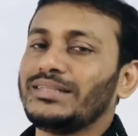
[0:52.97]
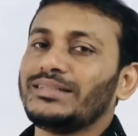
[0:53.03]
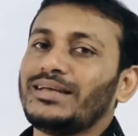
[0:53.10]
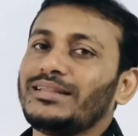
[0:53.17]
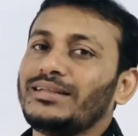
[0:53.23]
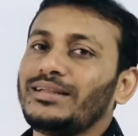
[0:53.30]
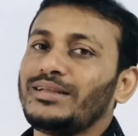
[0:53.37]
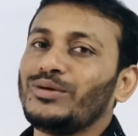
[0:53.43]

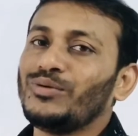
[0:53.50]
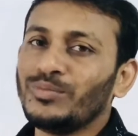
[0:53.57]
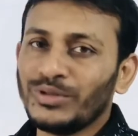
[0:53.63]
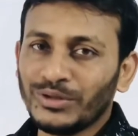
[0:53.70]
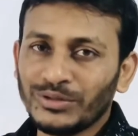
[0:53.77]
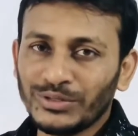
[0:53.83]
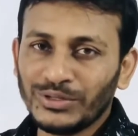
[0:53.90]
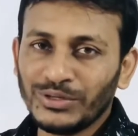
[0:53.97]
তাদেরকে
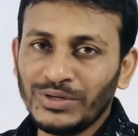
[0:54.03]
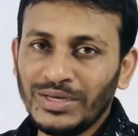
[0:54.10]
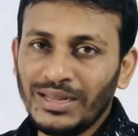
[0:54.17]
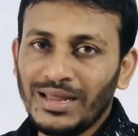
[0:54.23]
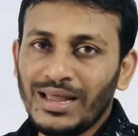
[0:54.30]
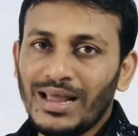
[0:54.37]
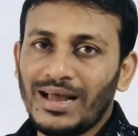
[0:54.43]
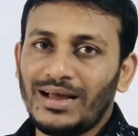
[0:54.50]
অভিনন্দন
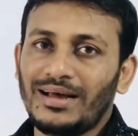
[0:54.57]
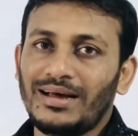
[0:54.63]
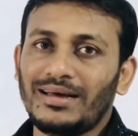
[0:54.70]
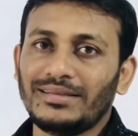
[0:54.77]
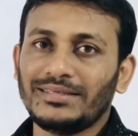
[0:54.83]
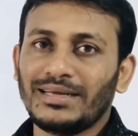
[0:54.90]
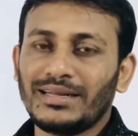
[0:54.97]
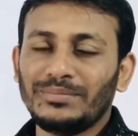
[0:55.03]
আর
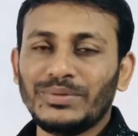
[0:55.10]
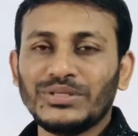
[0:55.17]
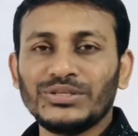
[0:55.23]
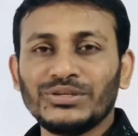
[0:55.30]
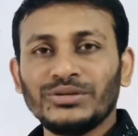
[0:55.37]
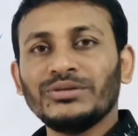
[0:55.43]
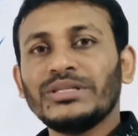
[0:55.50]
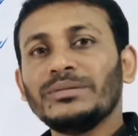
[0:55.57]
যারা
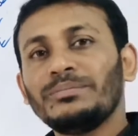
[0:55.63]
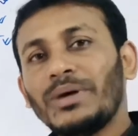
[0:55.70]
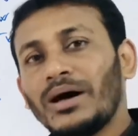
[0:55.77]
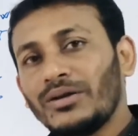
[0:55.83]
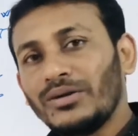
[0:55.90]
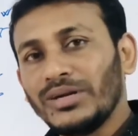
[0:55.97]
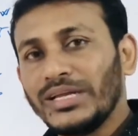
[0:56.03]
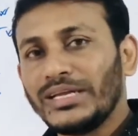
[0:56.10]
বিজয়ী হতে
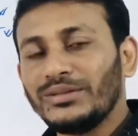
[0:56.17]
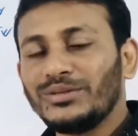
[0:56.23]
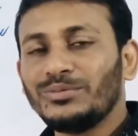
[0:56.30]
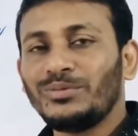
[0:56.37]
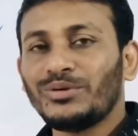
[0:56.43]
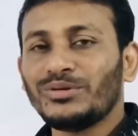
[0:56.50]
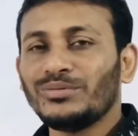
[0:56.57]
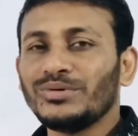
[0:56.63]
পারো কিন্তু
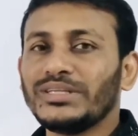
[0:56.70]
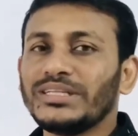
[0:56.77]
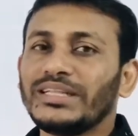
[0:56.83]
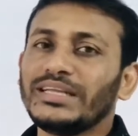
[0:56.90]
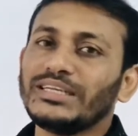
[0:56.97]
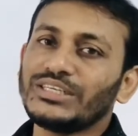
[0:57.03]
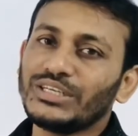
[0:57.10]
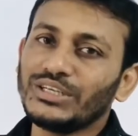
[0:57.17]

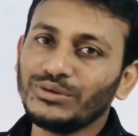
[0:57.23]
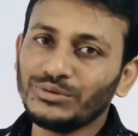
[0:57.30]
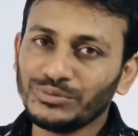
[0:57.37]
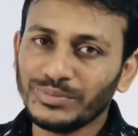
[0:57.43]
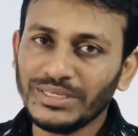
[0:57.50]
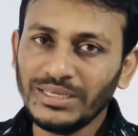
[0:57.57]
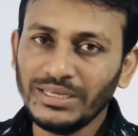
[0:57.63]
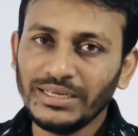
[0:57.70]
পরবর্তীতে এসেও
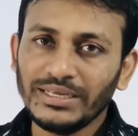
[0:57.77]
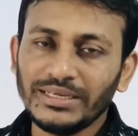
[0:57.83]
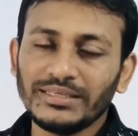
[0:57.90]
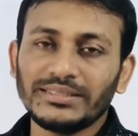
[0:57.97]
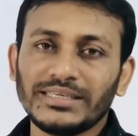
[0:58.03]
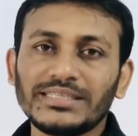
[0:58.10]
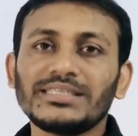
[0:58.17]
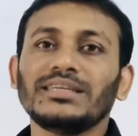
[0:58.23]
তুমি
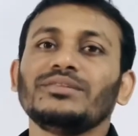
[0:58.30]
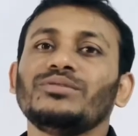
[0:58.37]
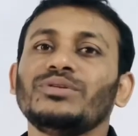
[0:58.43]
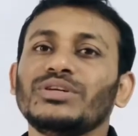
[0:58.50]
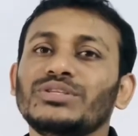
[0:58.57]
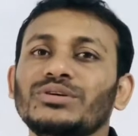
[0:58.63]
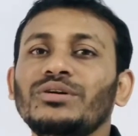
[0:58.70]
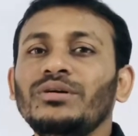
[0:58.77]
চেষ্টা
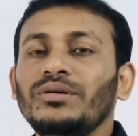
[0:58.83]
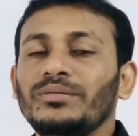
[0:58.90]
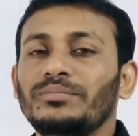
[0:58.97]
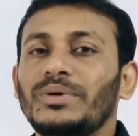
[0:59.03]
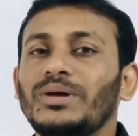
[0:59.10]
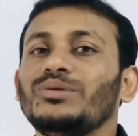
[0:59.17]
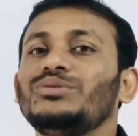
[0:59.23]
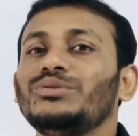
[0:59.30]
করেছ
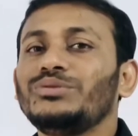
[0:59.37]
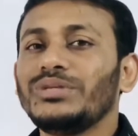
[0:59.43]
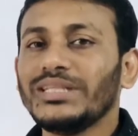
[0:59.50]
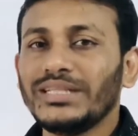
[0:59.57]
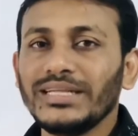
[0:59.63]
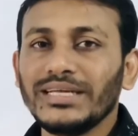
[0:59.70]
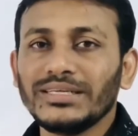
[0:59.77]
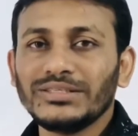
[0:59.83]
বা উত্তরটি
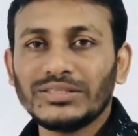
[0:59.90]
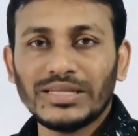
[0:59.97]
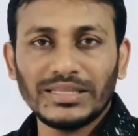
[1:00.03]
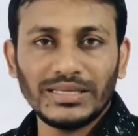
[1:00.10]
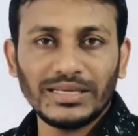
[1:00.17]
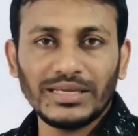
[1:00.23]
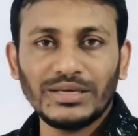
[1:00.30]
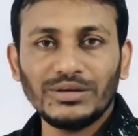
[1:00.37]
দিয়েছ
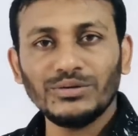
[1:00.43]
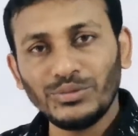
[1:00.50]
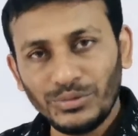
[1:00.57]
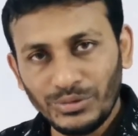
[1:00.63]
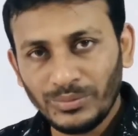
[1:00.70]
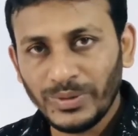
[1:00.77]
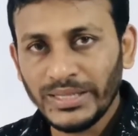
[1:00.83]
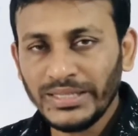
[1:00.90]
তাদেরকেও
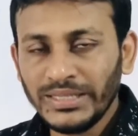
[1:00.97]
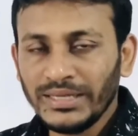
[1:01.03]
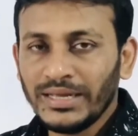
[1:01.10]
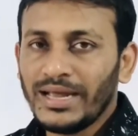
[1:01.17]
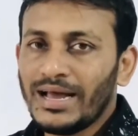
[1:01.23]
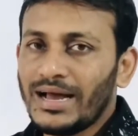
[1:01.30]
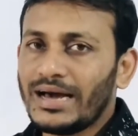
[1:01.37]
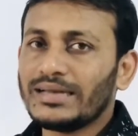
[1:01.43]
ধন্যবাদ
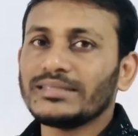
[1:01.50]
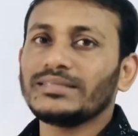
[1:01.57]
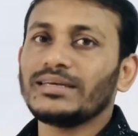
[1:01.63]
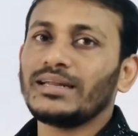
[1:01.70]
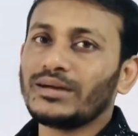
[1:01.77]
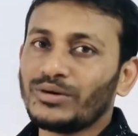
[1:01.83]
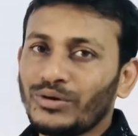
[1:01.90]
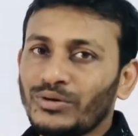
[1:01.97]
আর
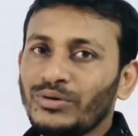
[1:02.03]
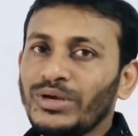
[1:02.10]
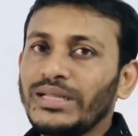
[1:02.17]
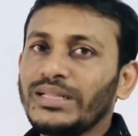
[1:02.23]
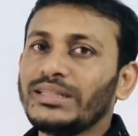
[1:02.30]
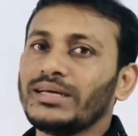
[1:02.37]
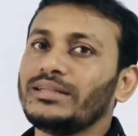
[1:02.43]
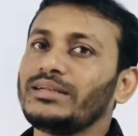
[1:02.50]
যারা করনি
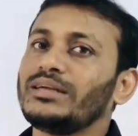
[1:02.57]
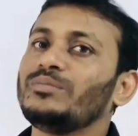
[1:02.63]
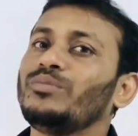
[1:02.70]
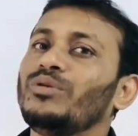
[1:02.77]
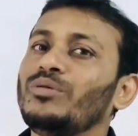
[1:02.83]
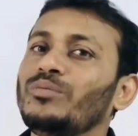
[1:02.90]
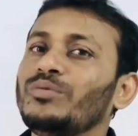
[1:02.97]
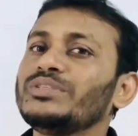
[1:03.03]
তাদেরকে
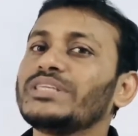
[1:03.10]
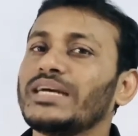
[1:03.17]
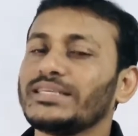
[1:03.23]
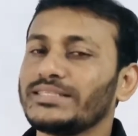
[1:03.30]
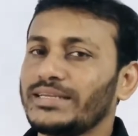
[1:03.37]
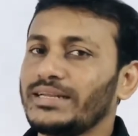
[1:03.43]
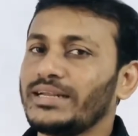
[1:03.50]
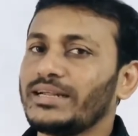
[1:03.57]
বলবো যে আজকের